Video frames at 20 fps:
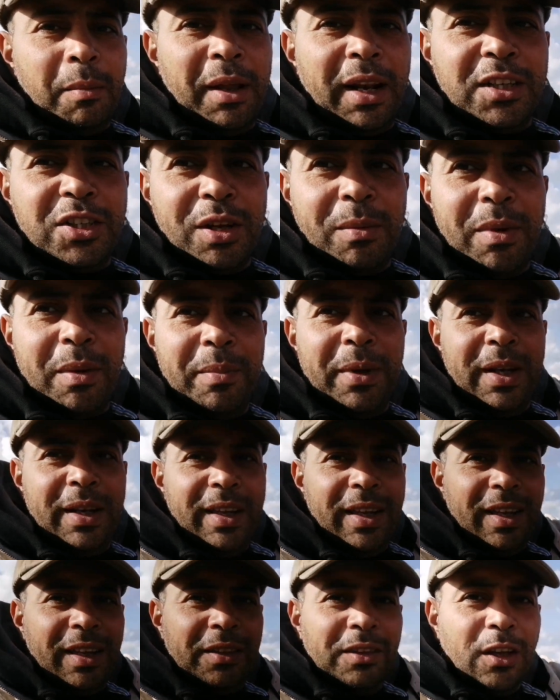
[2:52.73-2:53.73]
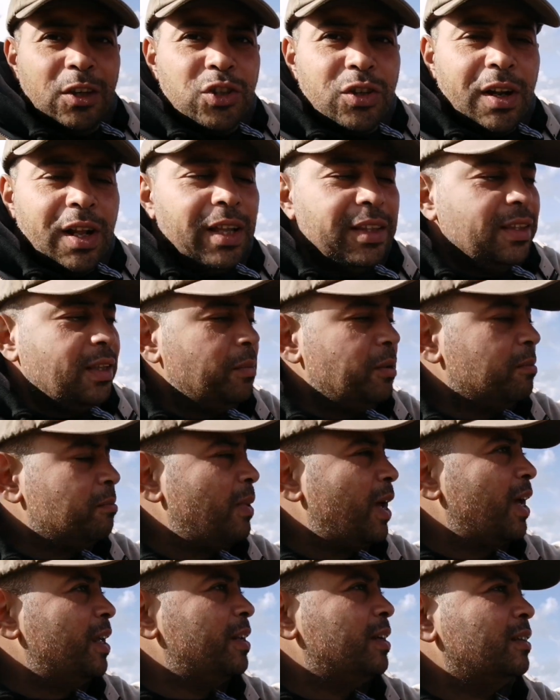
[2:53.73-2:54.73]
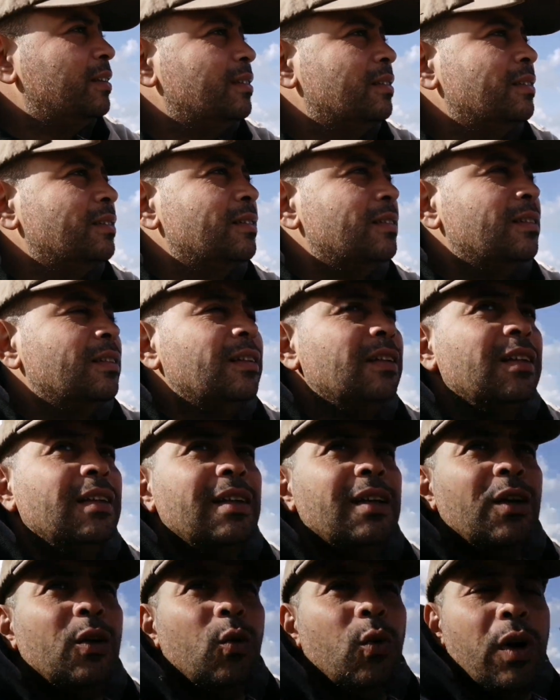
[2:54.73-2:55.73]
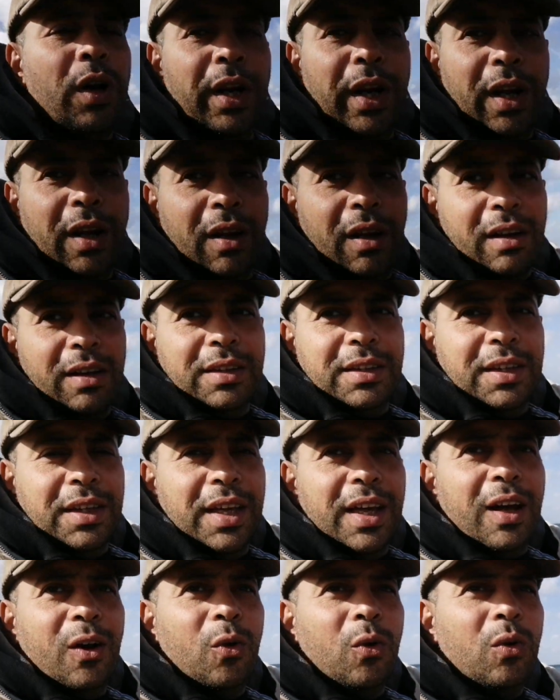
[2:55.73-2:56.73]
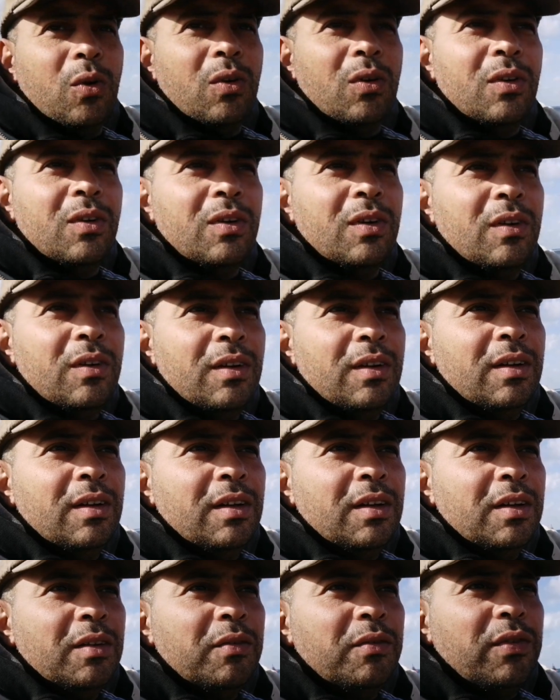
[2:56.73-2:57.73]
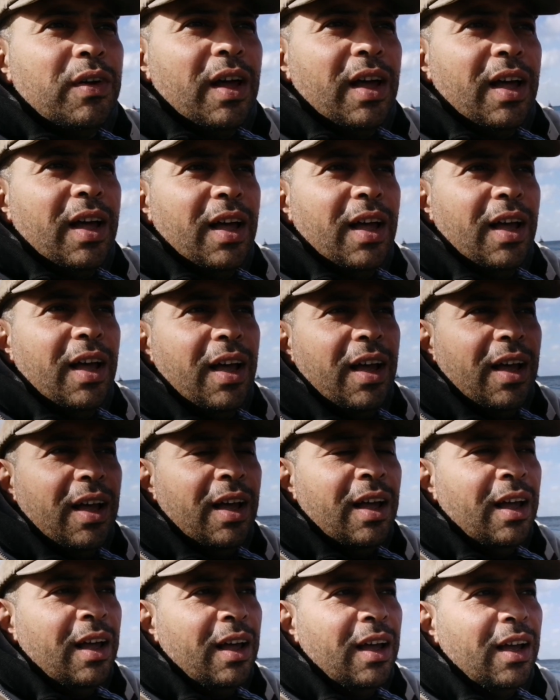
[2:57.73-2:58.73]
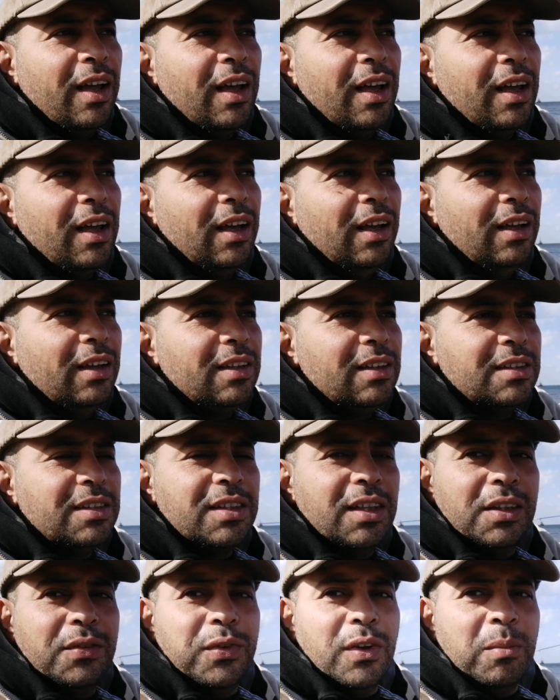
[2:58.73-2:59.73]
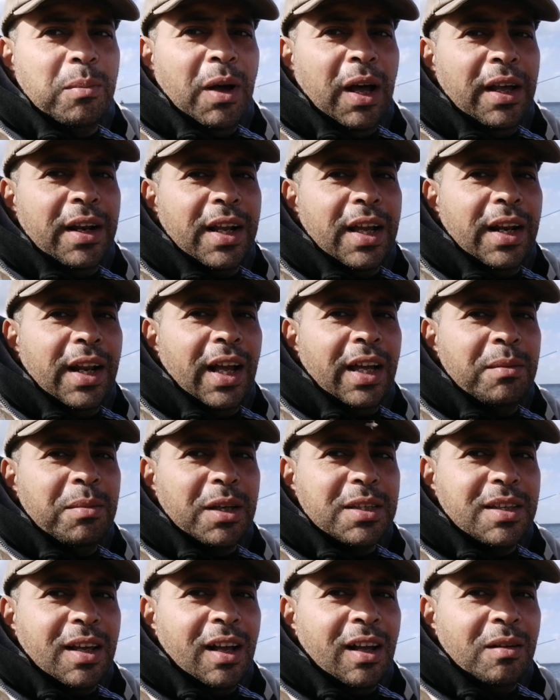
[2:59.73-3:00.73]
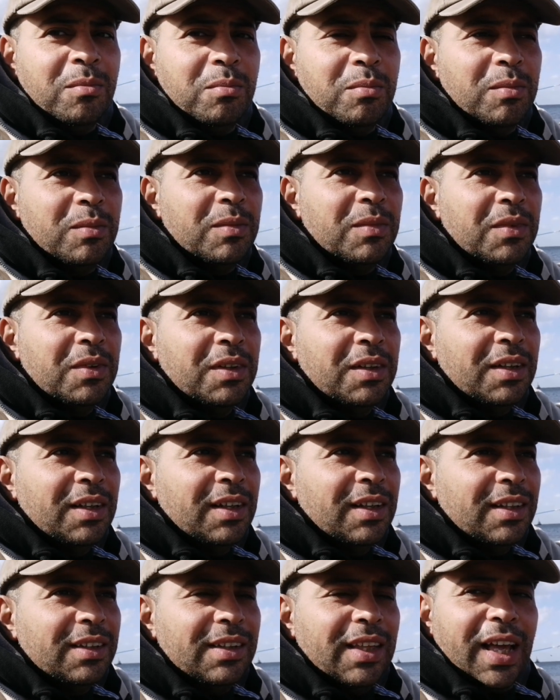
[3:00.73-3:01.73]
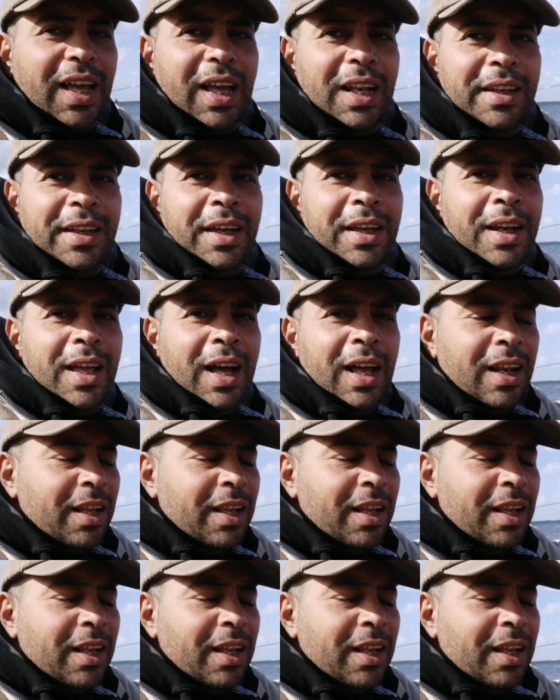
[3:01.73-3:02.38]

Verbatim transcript: طبعا يا شباب اللي ايه النشره كدبت معانا والريح غير اتجاهه ف الصيد في البحر كان هيبقى صعب دخلنا